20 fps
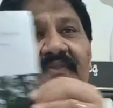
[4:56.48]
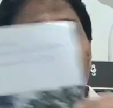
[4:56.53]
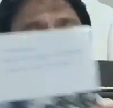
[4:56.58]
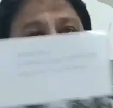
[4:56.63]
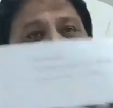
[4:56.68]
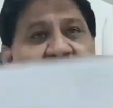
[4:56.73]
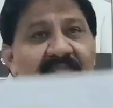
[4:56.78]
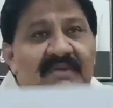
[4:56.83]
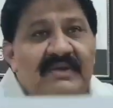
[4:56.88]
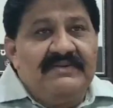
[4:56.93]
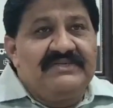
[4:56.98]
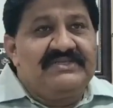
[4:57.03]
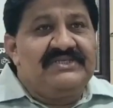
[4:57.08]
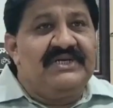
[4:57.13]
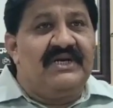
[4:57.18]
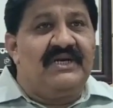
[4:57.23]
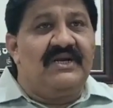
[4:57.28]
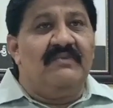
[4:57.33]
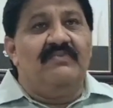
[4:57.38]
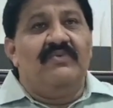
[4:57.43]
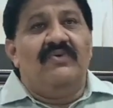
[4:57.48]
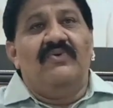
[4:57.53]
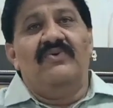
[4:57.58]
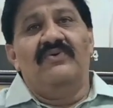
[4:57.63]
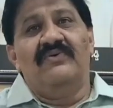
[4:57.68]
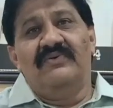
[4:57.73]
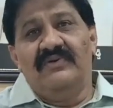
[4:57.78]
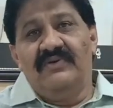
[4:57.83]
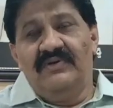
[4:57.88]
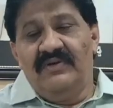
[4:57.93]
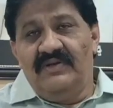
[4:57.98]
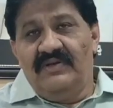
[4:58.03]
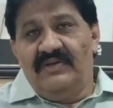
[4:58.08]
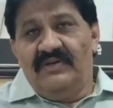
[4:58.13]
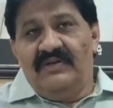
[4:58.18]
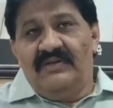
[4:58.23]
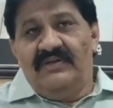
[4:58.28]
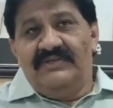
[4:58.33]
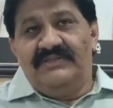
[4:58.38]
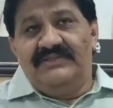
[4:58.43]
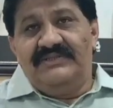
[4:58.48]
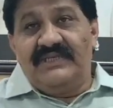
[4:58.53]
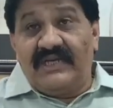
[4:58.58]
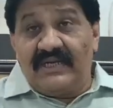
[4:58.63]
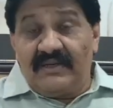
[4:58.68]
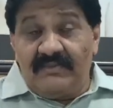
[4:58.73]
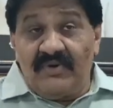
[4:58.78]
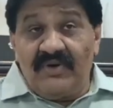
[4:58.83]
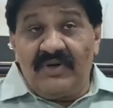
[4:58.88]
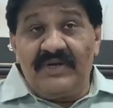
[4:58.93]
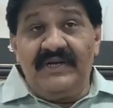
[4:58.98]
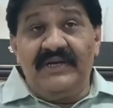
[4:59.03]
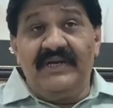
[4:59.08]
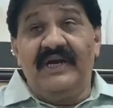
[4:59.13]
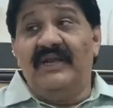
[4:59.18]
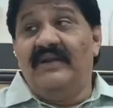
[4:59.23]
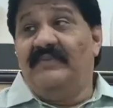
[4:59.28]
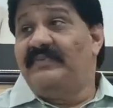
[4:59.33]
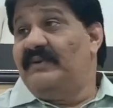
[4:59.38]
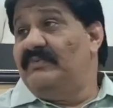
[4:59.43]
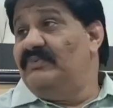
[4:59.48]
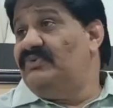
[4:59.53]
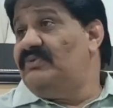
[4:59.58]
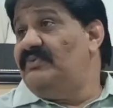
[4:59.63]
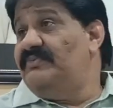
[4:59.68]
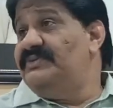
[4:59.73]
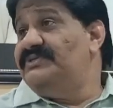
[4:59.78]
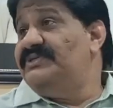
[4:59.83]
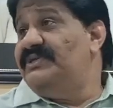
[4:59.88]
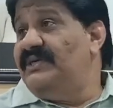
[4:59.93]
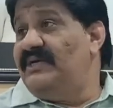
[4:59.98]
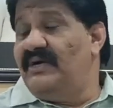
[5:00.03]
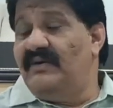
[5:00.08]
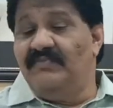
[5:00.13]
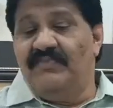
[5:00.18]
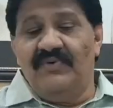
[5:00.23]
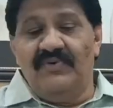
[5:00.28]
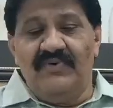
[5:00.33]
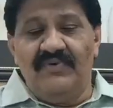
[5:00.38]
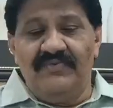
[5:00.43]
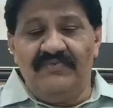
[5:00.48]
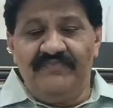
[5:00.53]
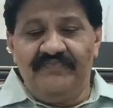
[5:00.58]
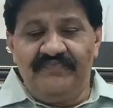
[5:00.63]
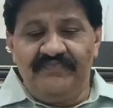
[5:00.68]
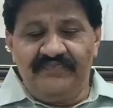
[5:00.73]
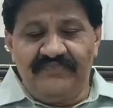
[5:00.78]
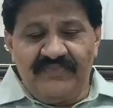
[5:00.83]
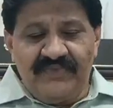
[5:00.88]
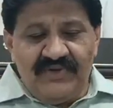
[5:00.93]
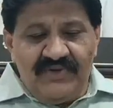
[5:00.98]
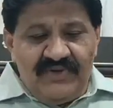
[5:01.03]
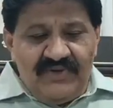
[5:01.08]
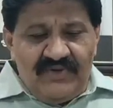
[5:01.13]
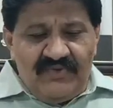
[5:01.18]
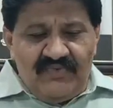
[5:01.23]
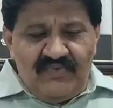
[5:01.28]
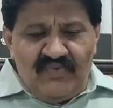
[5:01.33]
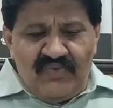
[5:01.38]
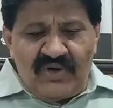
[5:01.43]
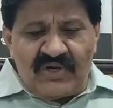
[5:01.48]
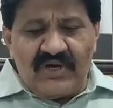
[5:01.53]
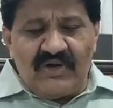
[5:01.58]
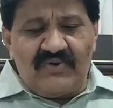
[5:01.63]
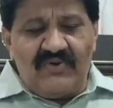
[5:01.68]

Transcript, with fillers: దీనికి మేము ఇచ్చిన డబ్బు జగన్మోహన్ రెడ్డి గారి ప్రభుత్వం ఇచ్చిన డబ్బు ఒక